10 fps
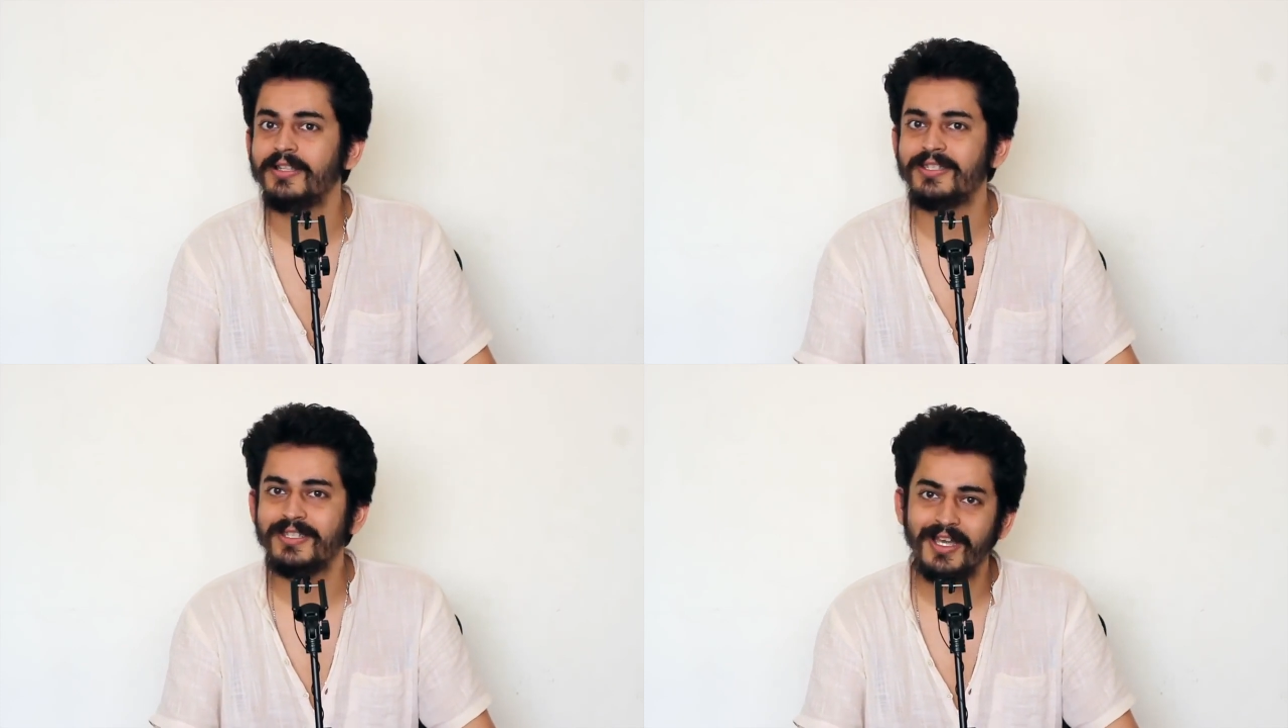
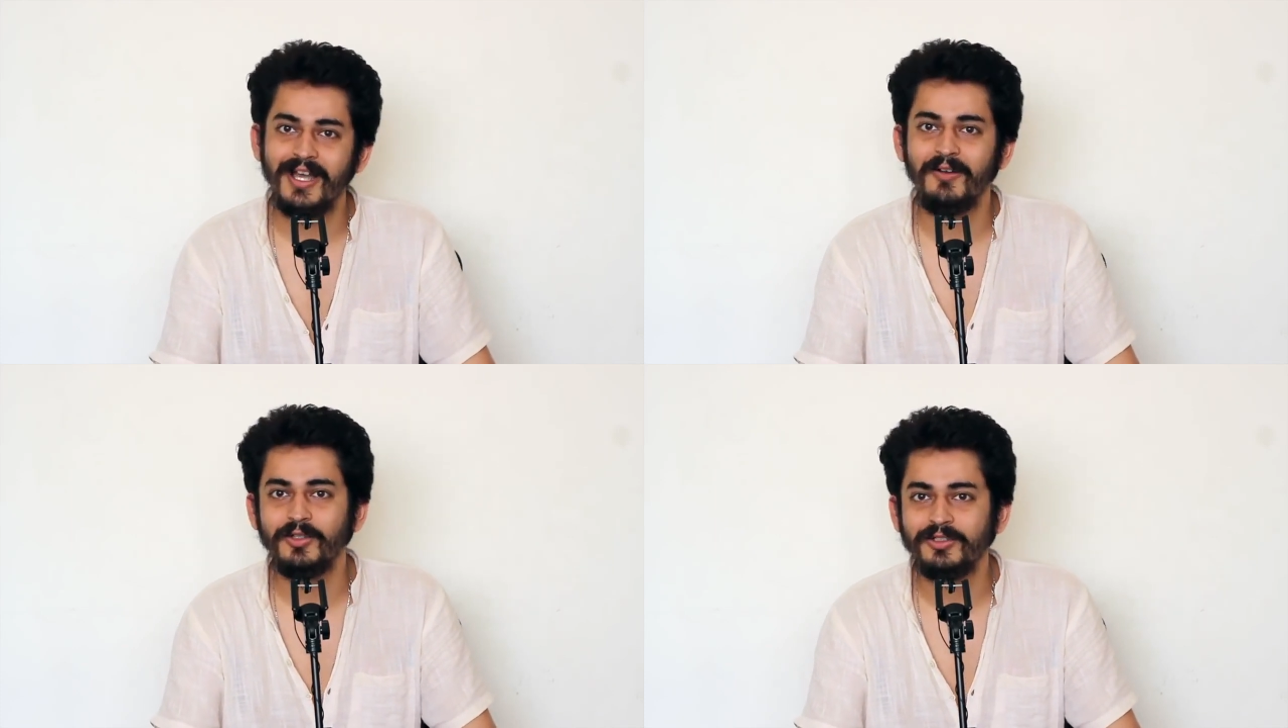
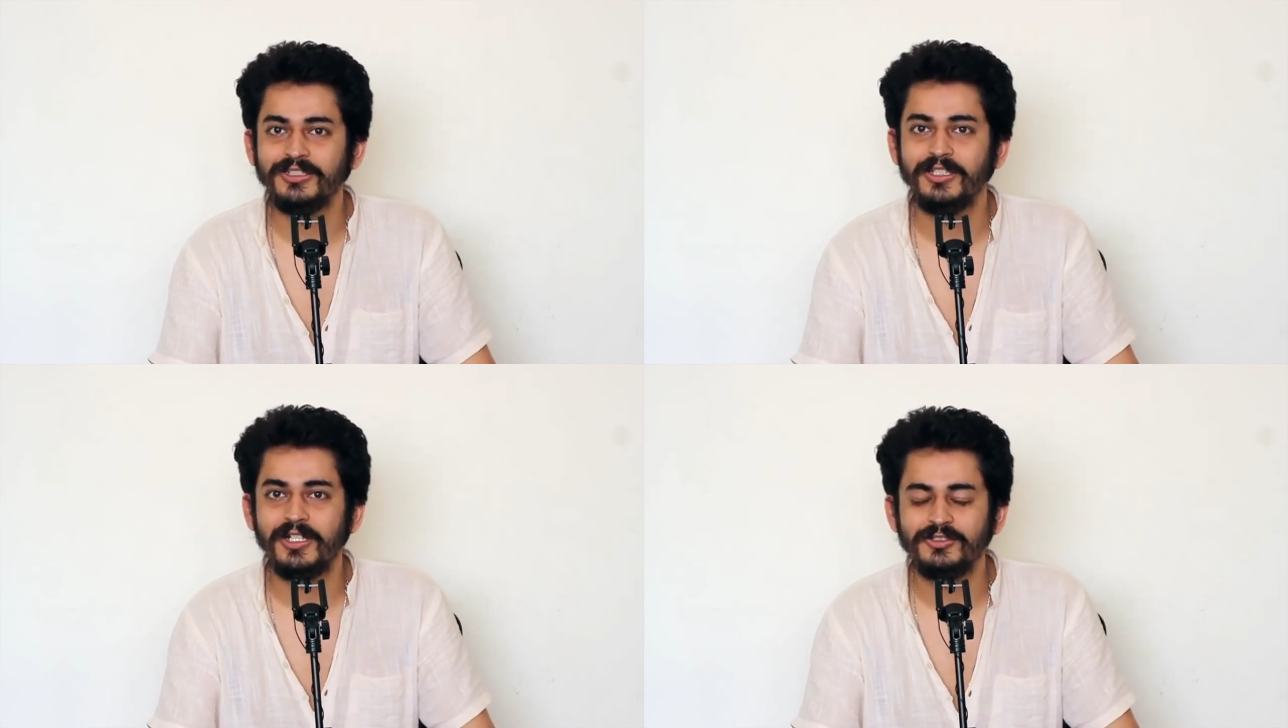अच्छा वो तो
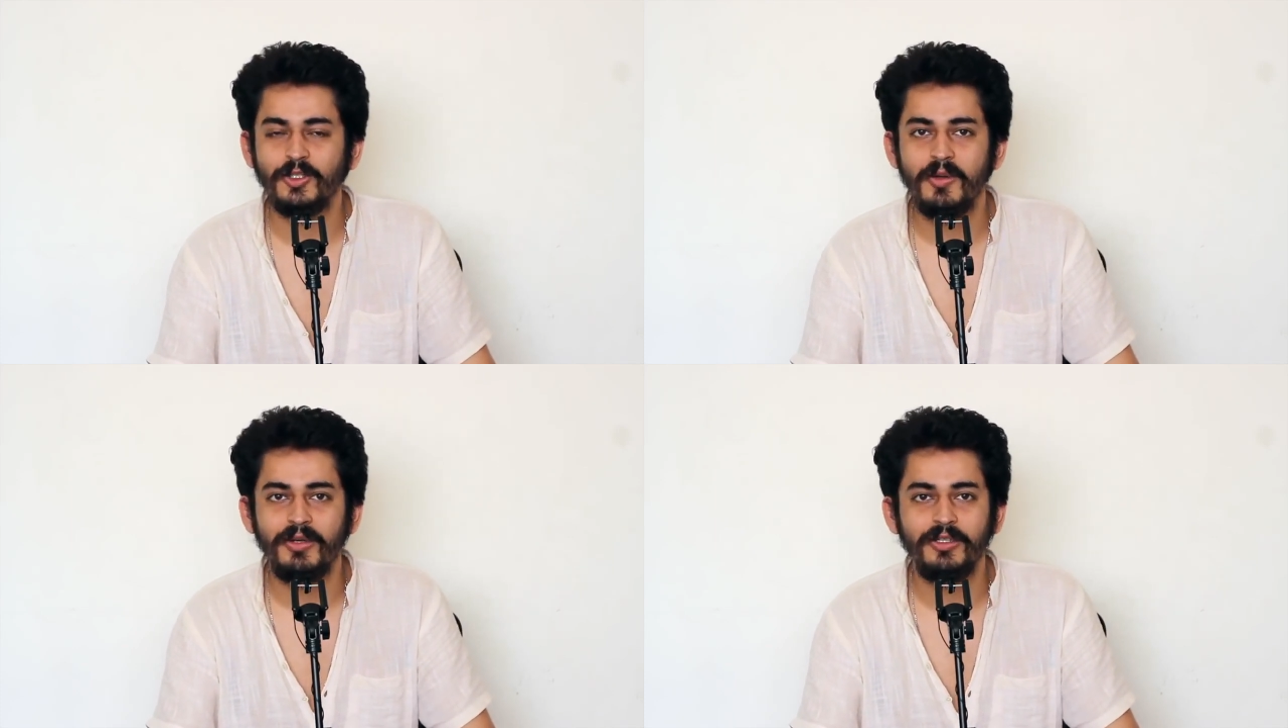सत्रह
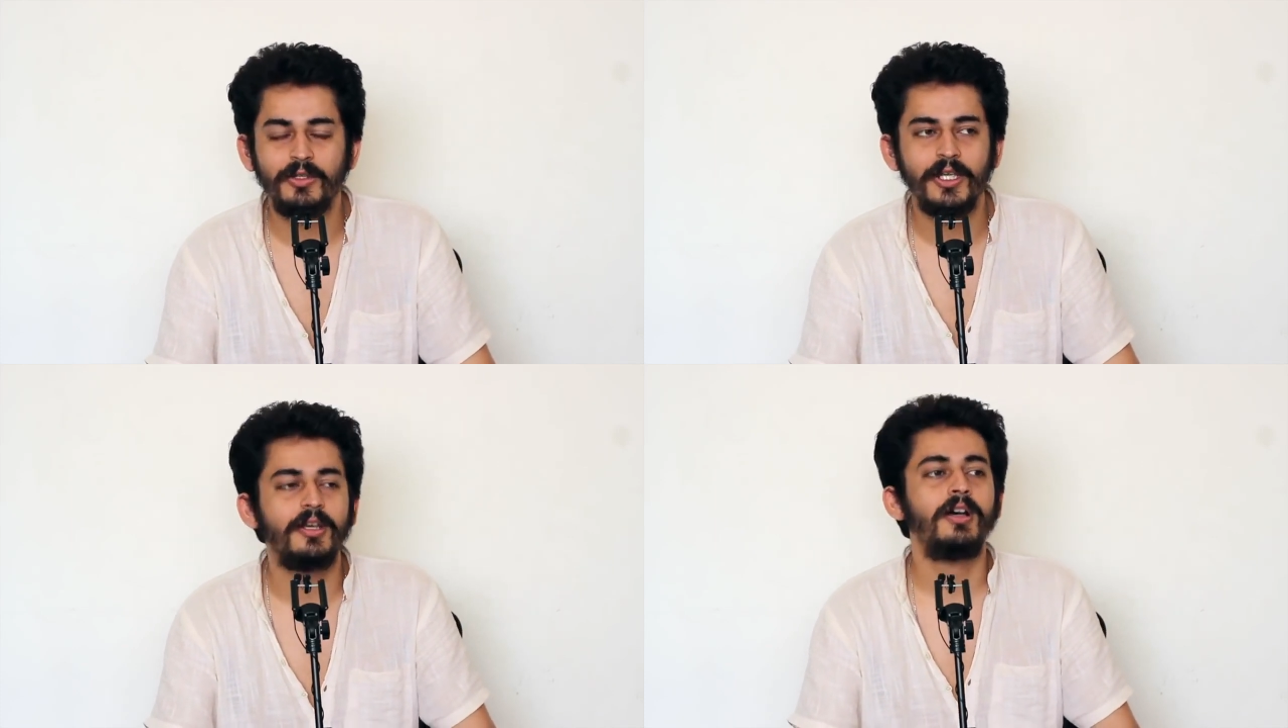सौ में बंद
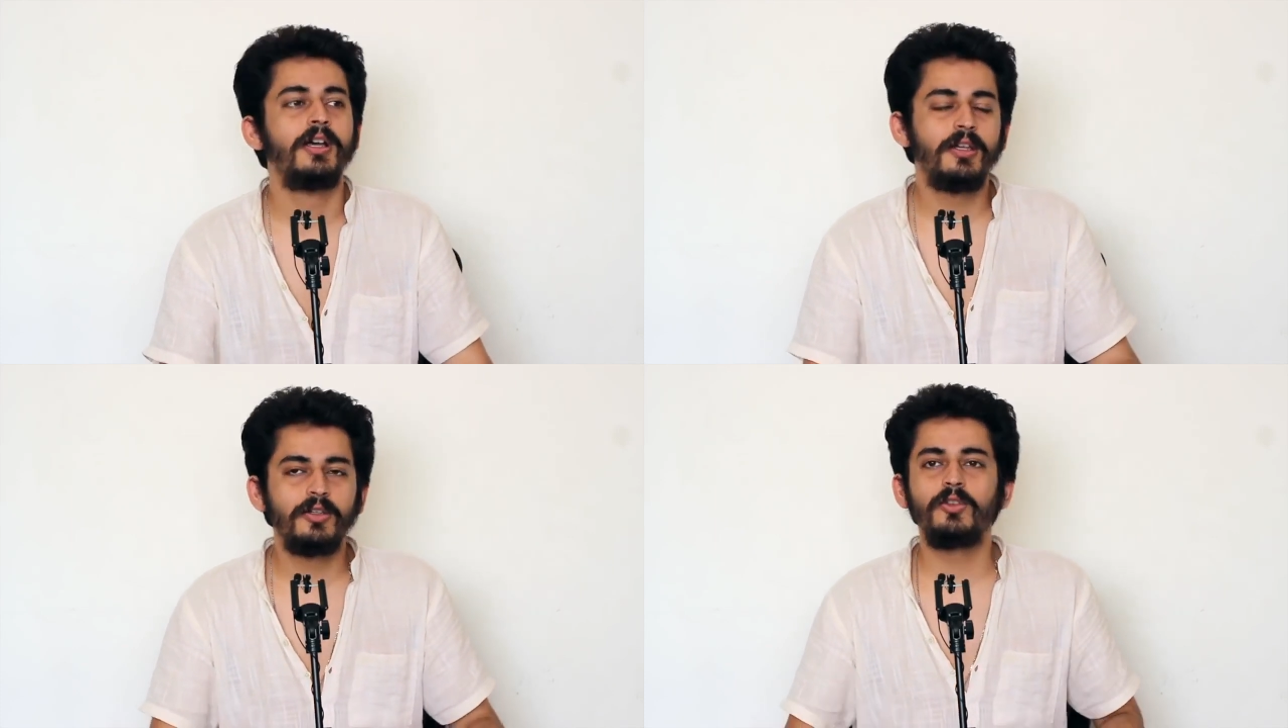हो गया था
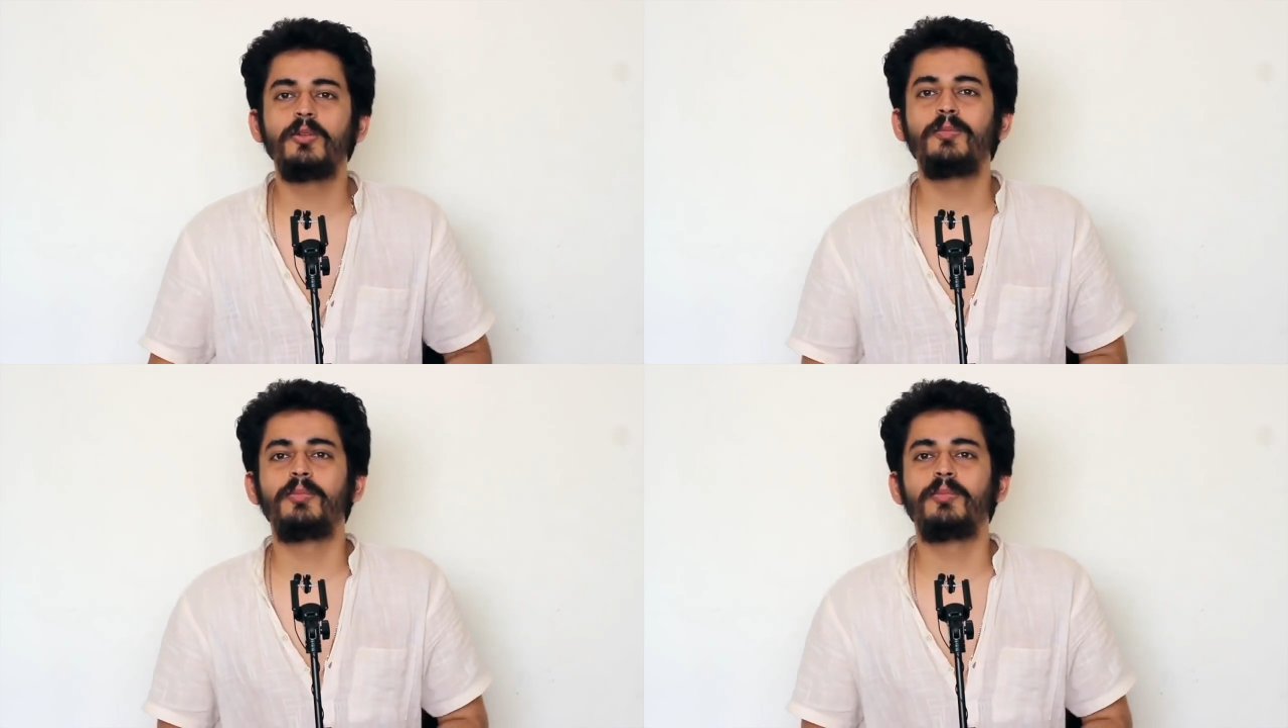तो